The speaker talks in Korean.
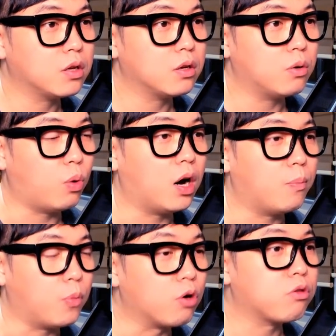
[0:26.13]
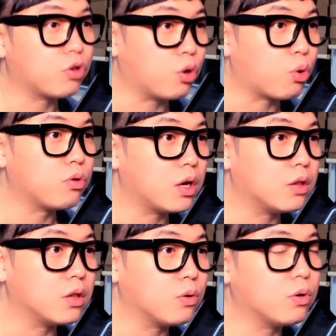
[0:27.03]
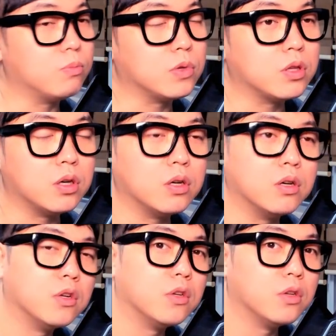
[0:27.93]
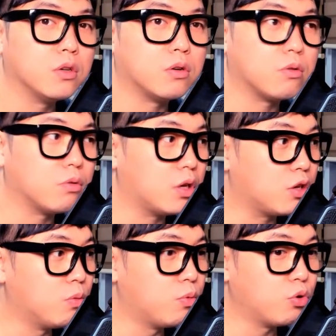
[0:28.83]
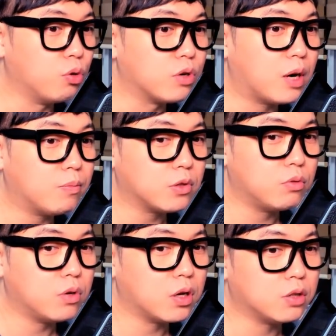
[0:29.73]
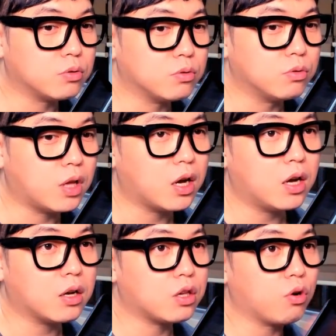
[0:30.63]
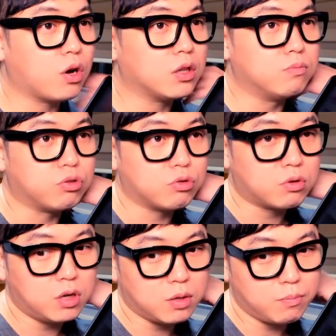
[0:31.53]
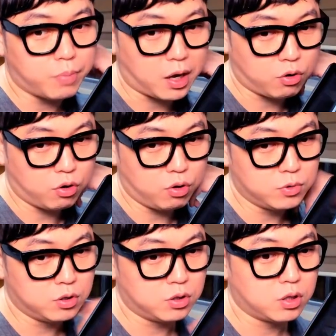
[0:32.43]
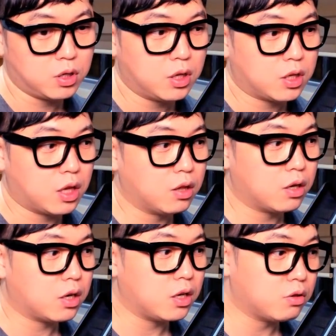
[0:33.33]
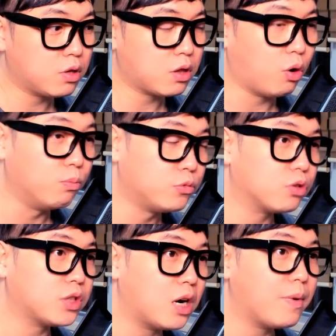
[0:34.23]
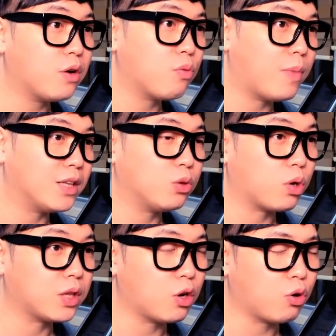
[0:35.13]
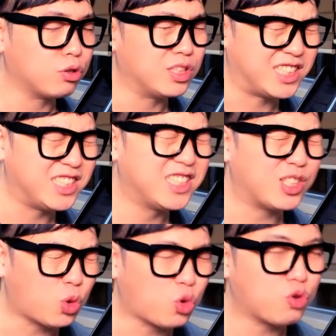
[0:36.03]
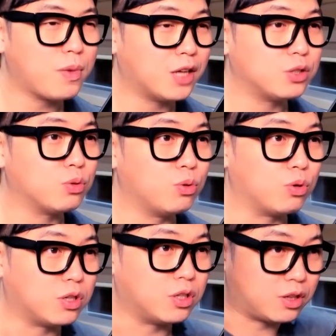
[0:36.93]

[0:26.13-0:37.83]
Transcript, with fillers: 와 벌써 결혼을 한다고 합니다 그래서 나 이거 보고 너무 깜짝 놀래가지고 내가 기억하는 브루클린 베컴은 옛날에 인터넷에 엄청 짤방으로 많이 돌아다녔거든 진짜 조그매가지고 그